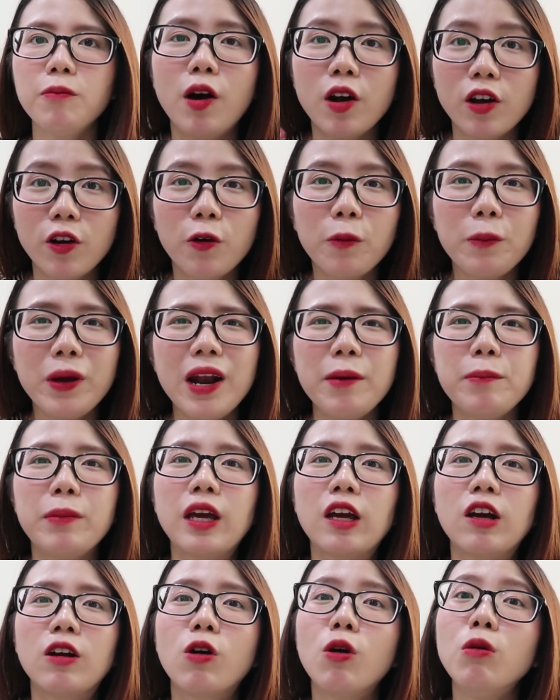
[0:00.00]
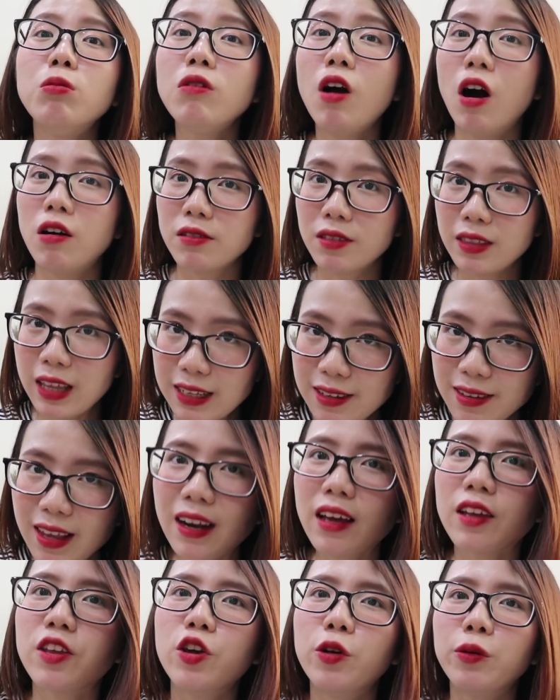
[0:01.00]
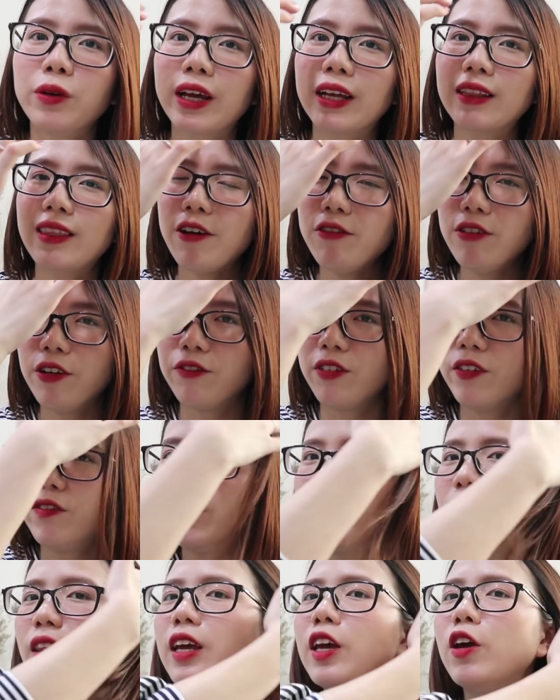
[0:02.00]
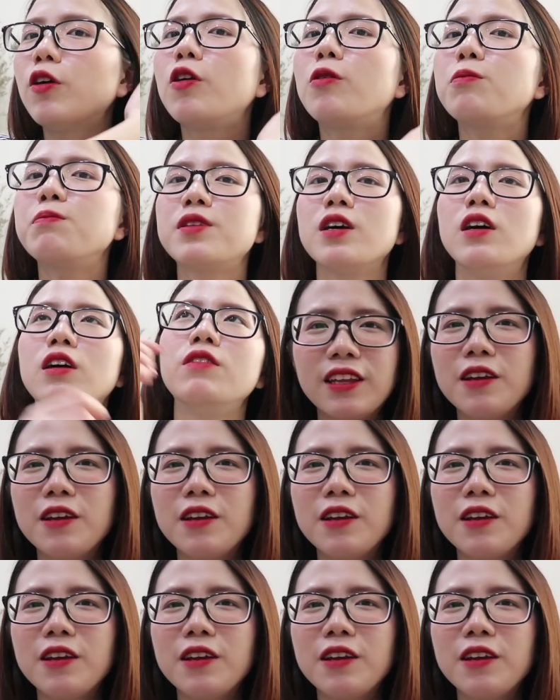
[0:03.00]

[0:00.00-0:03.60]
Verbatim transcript: Mọi người cũng biết là mình cũng có thích rất là nhiều những cái tác phẩm viết về tình yêu đồng giới.